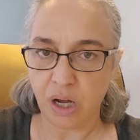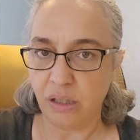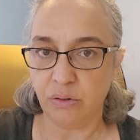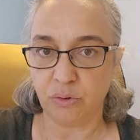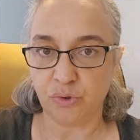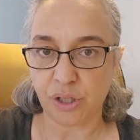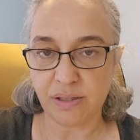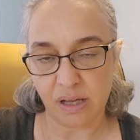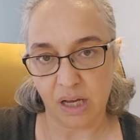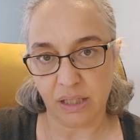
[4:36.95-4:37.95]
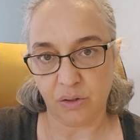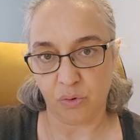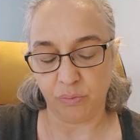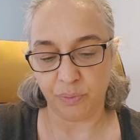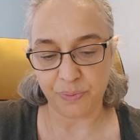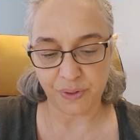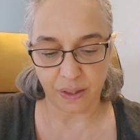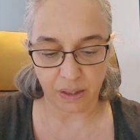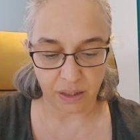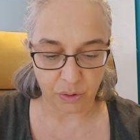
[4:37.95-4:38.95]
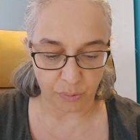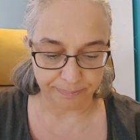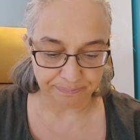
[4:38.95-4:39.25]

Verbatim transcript: Hallolacak. Sakin olmamız gerekiyor